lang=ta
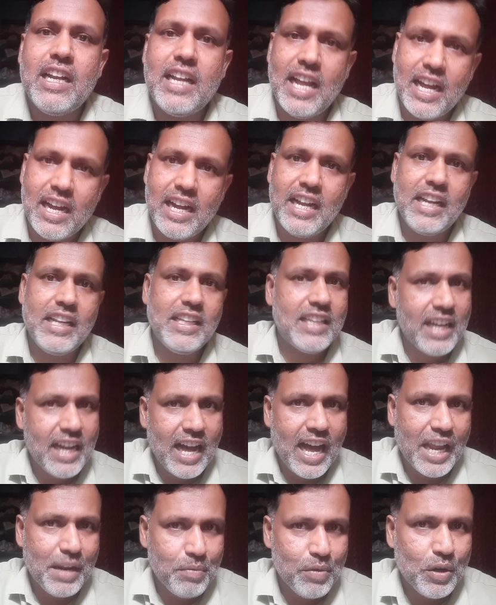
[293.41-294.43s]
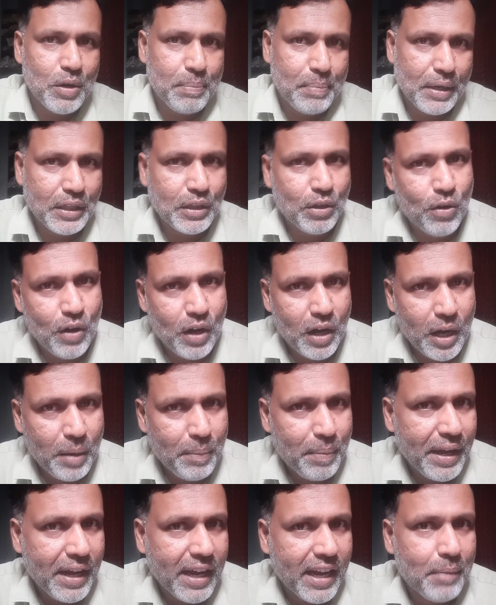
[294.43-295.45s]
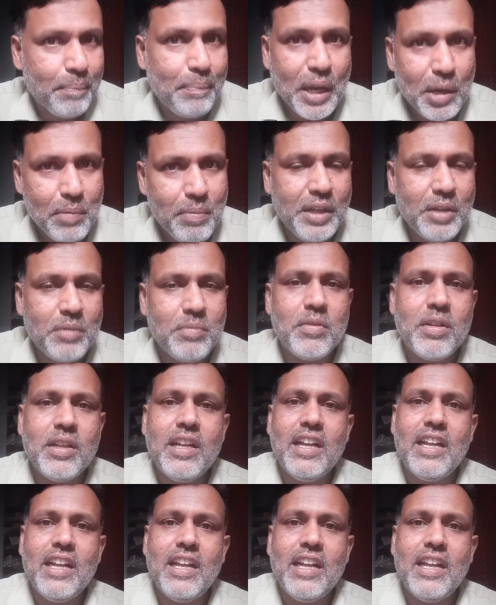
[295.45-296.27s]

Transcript: நாங்கள் இதை அறிமுகப்படுத்துகிறோம் அப்படிங்கிற பெருமையும்